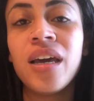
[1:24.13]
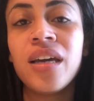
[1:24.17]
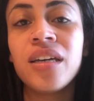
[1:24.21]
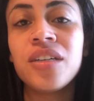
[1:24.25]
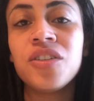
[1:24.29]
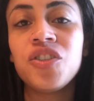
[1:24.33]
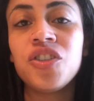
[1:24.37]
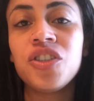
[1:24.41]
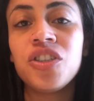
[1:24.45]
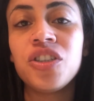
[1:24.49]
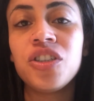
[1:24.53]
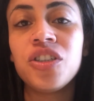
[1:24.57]

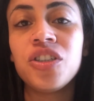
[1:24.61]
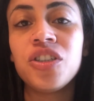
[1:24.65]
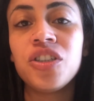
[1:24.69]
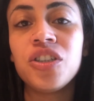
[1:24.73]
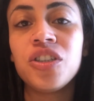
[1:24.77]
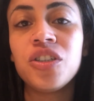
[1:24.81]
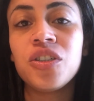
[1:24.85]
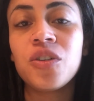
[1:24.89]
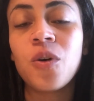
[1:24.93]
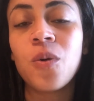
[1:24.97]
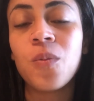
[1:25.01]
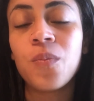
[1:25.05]

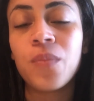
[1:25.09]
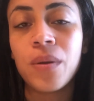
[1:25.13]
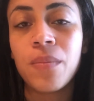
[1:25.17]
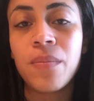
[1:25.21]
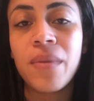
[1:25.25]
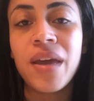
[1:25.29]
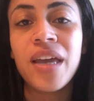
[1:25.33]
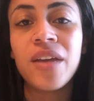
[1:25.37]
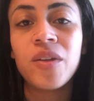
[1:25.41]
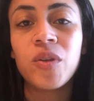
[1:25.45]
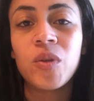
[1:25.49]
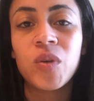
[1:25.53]
de
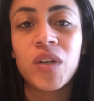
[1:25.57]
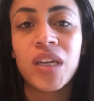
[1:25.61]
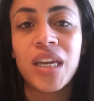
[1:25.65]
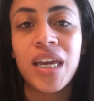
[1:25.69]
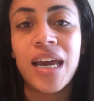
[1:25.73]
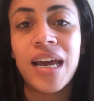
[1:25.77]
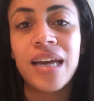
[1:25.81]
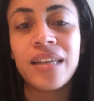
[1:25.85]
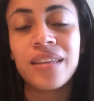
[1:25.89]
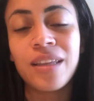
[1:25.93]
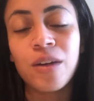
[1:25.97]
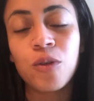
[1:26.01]
comprimento, que
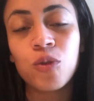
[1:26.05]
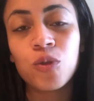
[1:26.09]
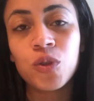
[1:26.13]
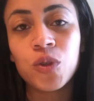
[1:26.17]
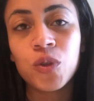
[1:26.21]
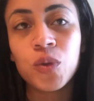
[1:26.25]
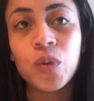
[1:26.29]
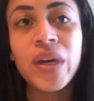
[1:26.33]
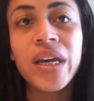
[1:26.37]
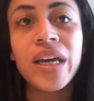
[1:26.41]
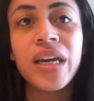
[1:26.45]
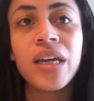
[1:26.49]
é até o
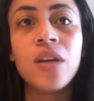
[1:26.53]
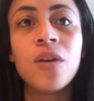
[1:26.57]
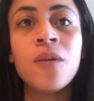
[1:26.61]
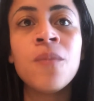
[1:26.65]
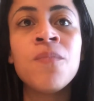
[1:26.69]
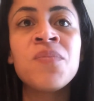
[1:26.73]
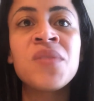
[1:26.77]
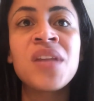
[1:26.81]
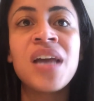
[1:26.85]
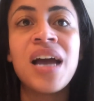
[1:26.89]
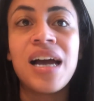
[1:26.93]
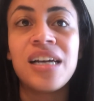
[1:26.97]
joelho,
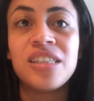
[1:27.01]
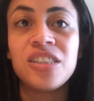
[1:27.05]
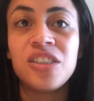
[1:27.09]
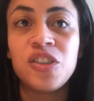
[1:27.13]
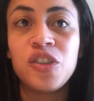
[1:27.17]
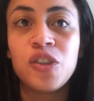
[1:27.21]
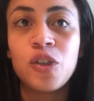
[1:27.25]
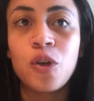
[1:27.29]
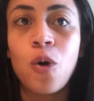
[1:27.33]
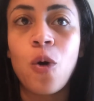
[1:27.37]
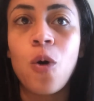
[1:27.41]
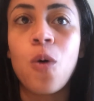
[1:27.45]
a
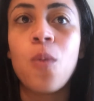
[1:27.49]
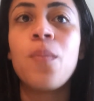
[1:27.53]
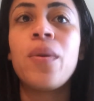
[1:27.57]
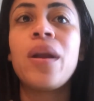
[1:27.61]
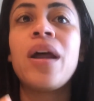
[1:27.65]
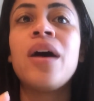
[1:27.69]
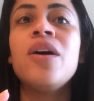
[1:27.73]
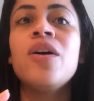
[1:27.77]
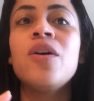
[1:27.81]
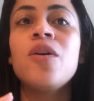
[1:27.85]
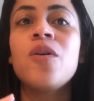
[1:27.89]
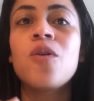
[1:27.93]
gente
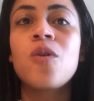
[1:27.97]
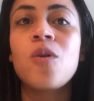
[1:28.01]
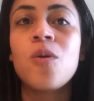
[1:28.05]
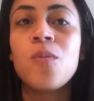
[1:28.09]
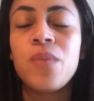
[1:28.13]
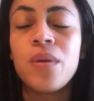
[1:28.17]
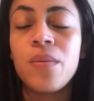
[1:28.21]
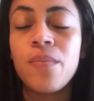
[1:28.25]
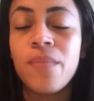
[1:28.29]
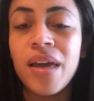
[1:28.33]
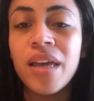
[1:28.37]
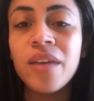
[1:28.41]
compra o
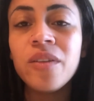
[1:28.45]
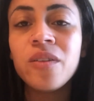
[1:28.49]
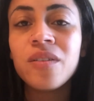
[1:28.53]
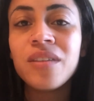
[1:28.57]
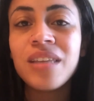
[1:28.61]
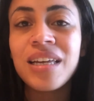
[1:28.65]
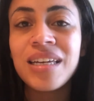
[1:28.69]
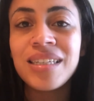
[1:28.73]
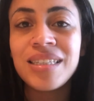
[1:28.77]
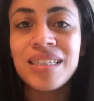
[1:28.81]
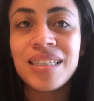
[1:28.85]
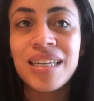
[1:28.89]
comprimento
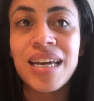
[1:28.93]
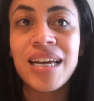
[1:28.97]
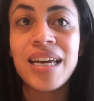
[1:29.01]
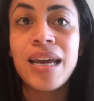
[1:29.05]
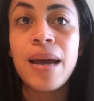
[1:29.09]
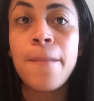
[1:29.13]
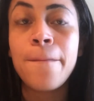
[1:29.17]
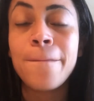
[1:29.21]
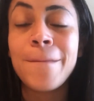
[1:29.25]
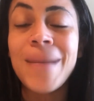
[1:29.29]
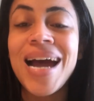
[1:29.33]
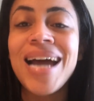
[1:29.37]
da saia
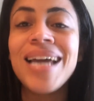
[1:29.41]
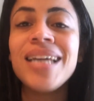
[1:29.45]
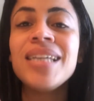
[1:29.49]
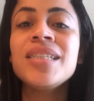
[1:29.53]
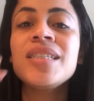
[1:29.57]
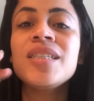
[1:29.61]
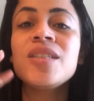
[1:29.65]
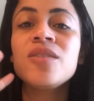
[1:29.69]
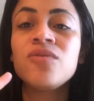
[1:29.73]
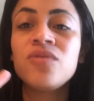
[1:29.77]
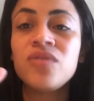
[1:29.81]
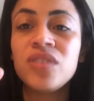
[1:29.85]

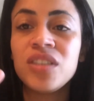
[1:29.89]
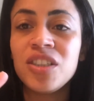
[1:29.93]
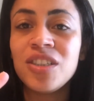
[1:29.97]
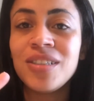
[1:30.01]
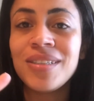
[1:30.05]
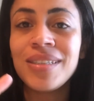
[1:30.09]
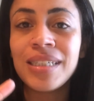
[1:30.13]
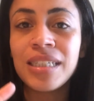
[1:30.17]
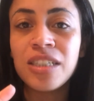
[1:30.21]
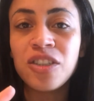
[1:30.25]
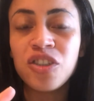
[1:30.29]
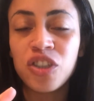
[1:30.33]
mais 20
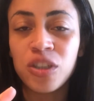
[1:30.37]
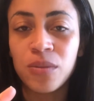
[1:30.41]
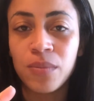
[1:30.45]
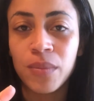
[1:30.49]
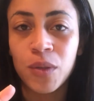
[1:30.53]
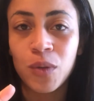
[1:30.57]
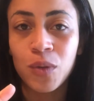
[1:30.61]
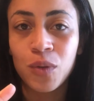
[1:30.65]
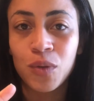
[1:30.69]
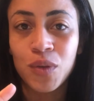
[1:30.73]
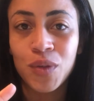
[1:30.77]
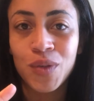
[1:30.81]

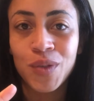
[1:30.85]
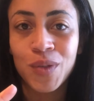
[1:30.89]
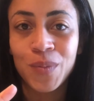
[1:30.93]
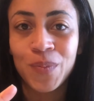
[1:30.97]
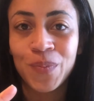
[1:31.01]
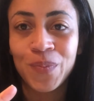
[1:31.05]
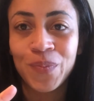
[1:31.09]
centímetros,